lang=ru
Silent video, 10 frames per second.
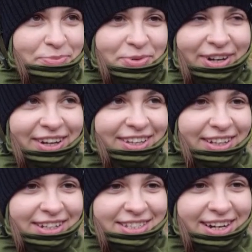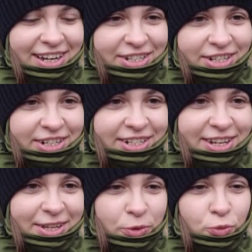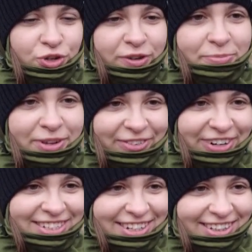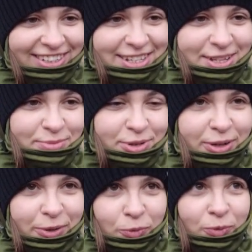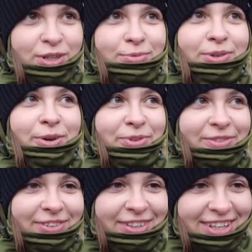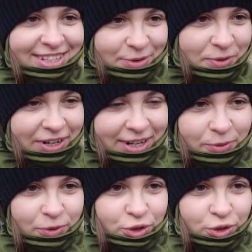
не приходилось раньше держать оружие. Первый раз, когда с этим столкнулась, была удивлена, насколько оно